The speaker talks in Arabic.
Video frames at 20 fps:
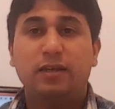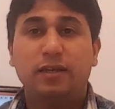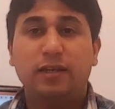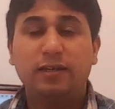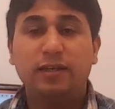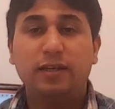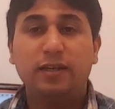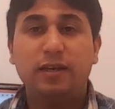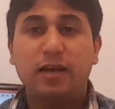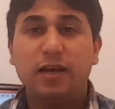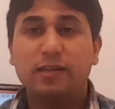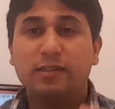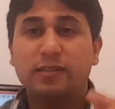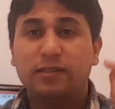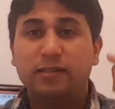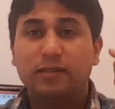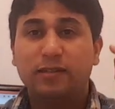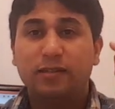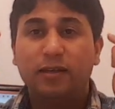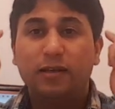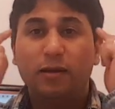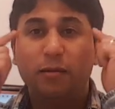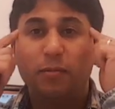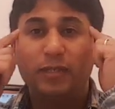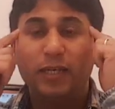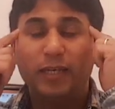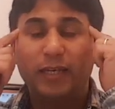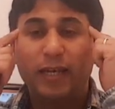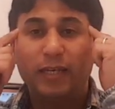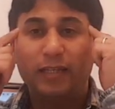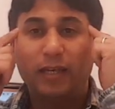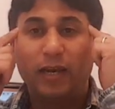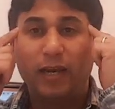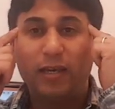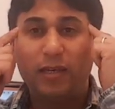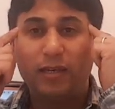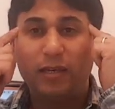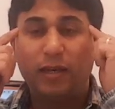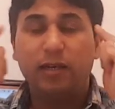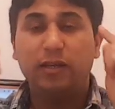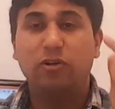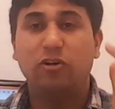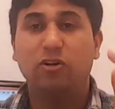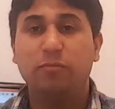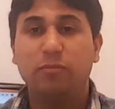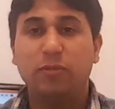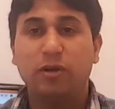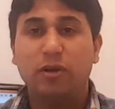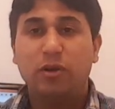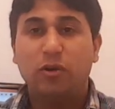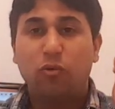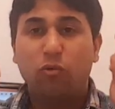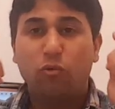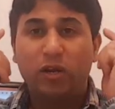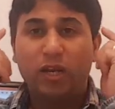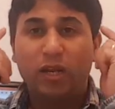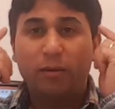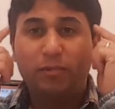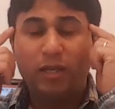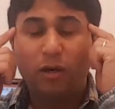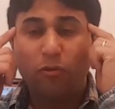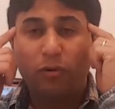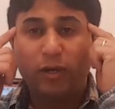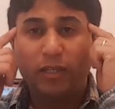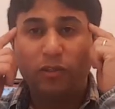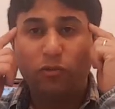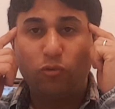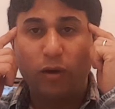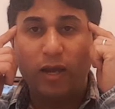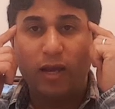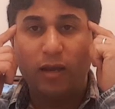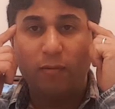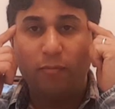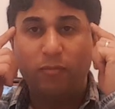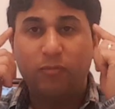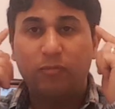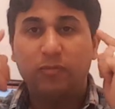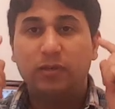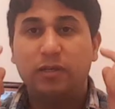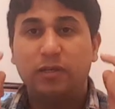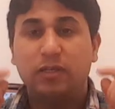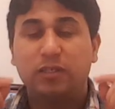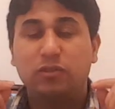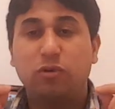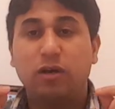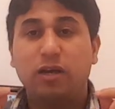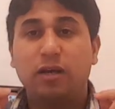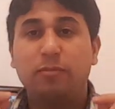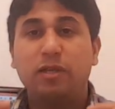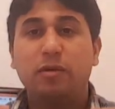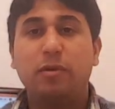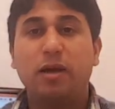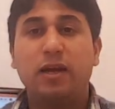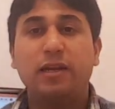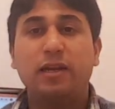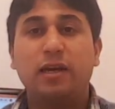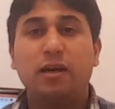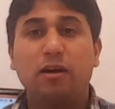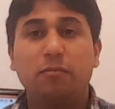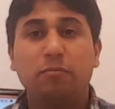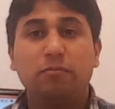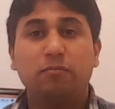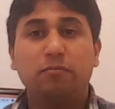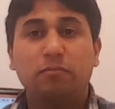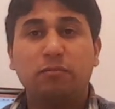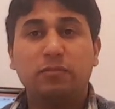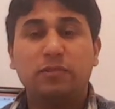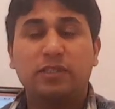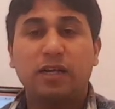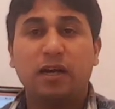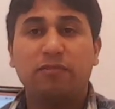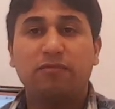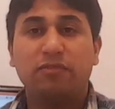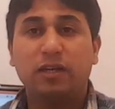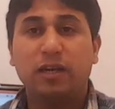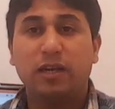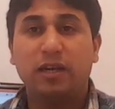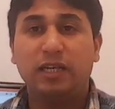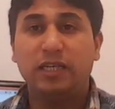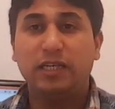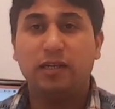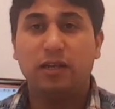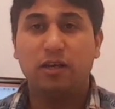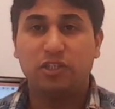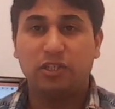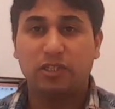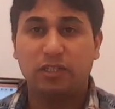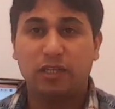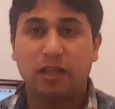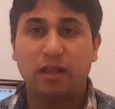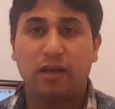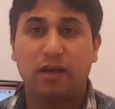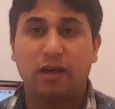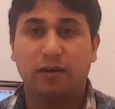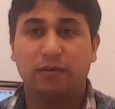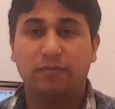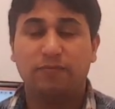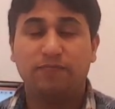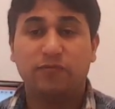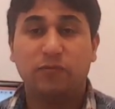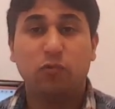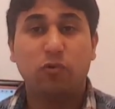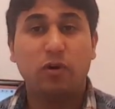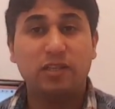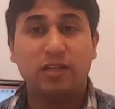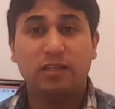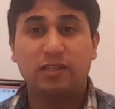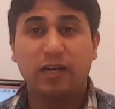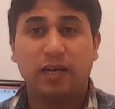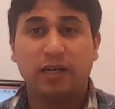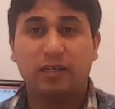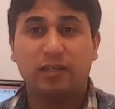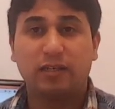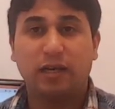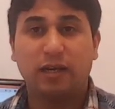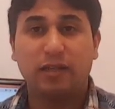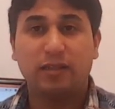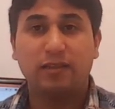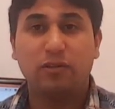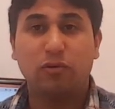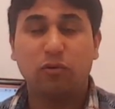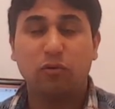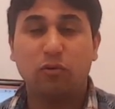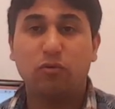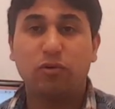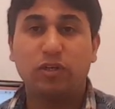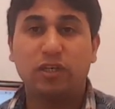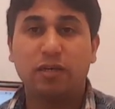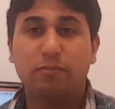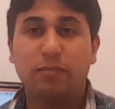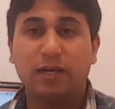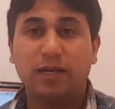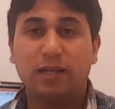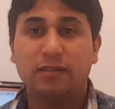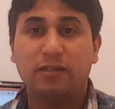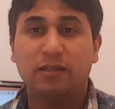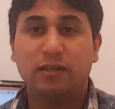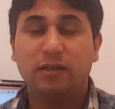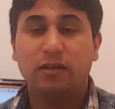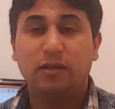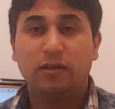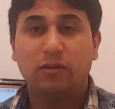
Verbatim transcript: يعني الناس بدا كيتخيل لهم ولا بداو كيتوهم توهم لهم انهم صافي العلاج يعني تلقى وهذا ضحك على الدقون كما قلت